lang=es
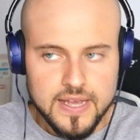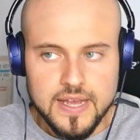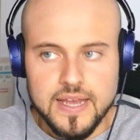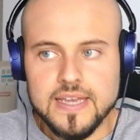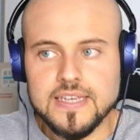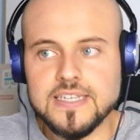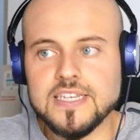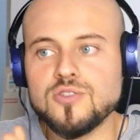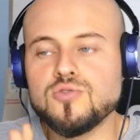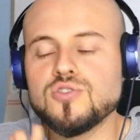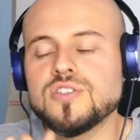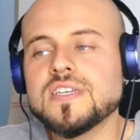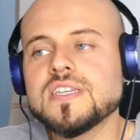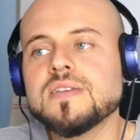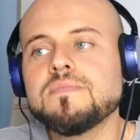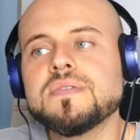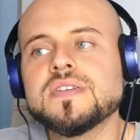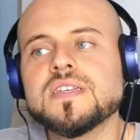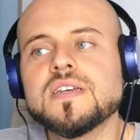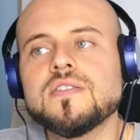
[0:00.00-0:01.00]
Y si tú estás
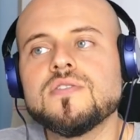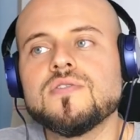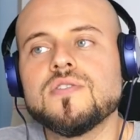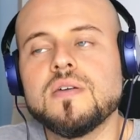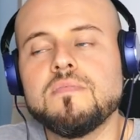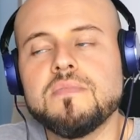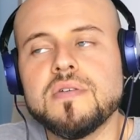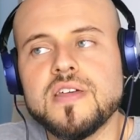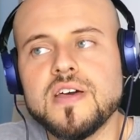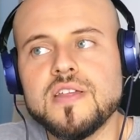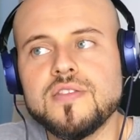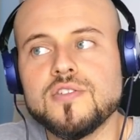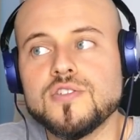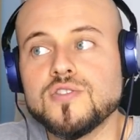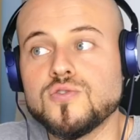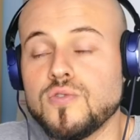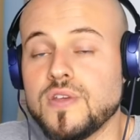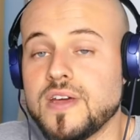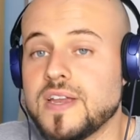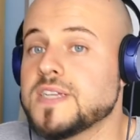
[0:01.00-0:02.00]
empezando, empezando a
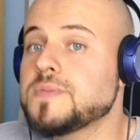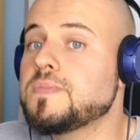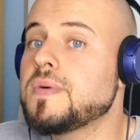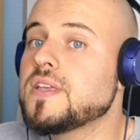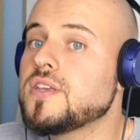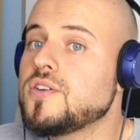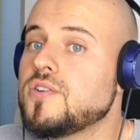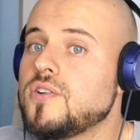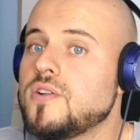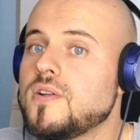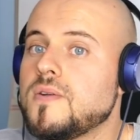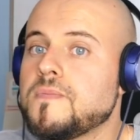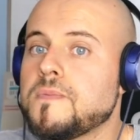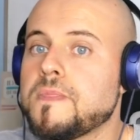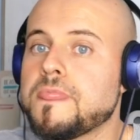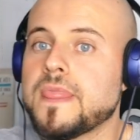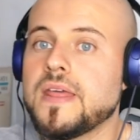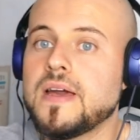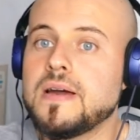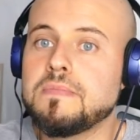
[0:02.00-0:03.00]
estudiar español,
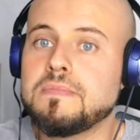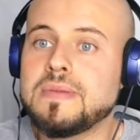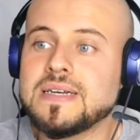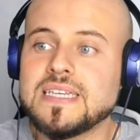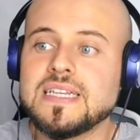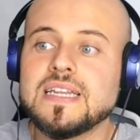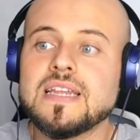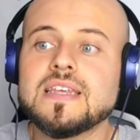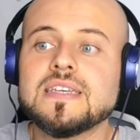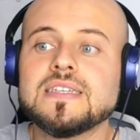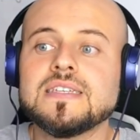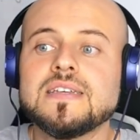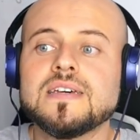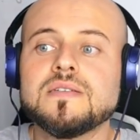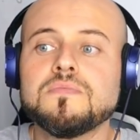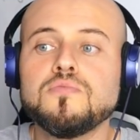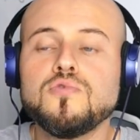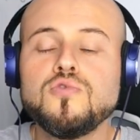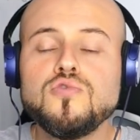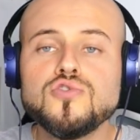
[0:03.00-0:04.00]
vas a necesitar
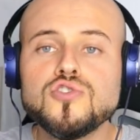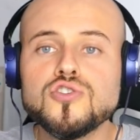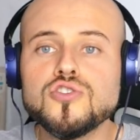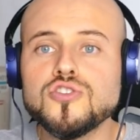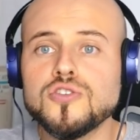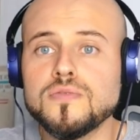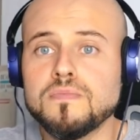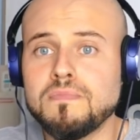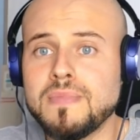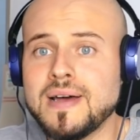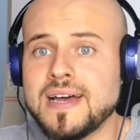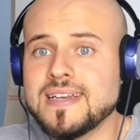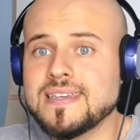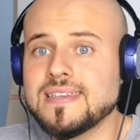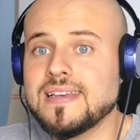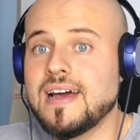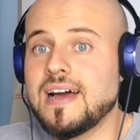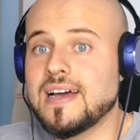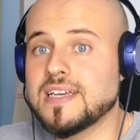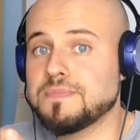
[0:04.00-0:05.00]
muchos
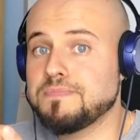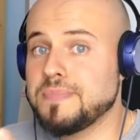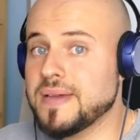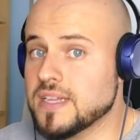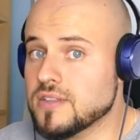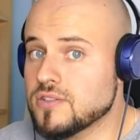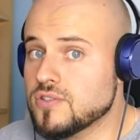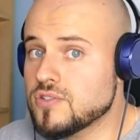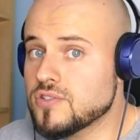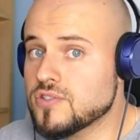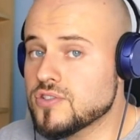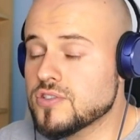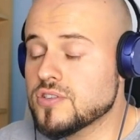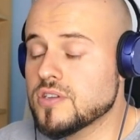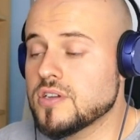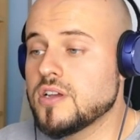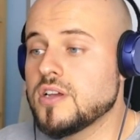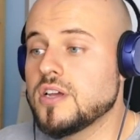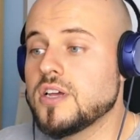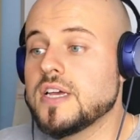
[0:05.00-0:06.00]
más
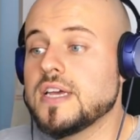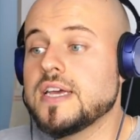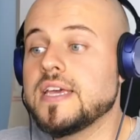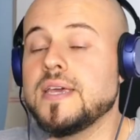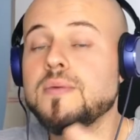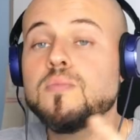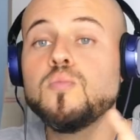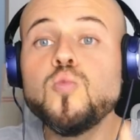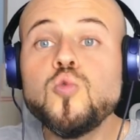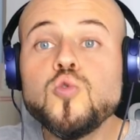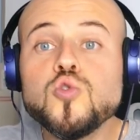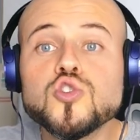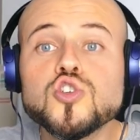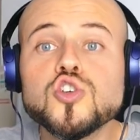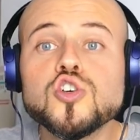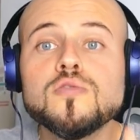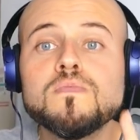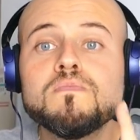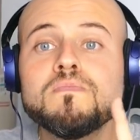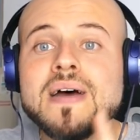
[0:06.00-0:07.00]
aspectos y
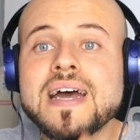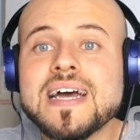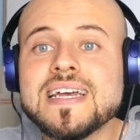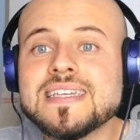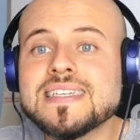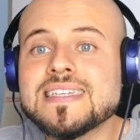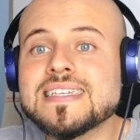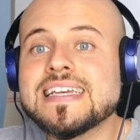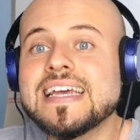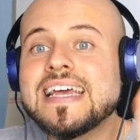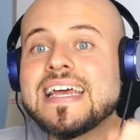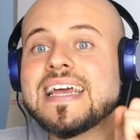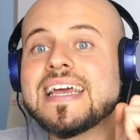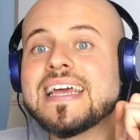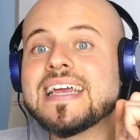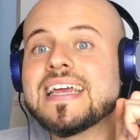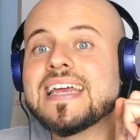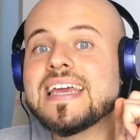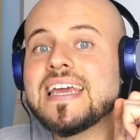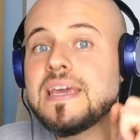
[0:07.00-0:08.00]
mucho más
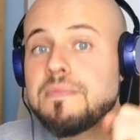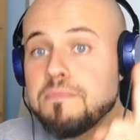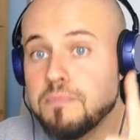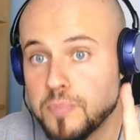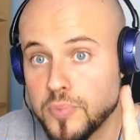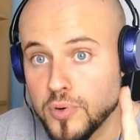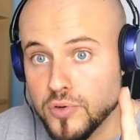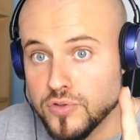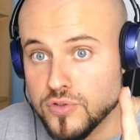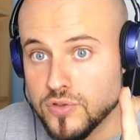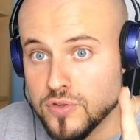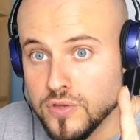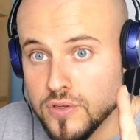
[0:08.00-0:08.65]
input.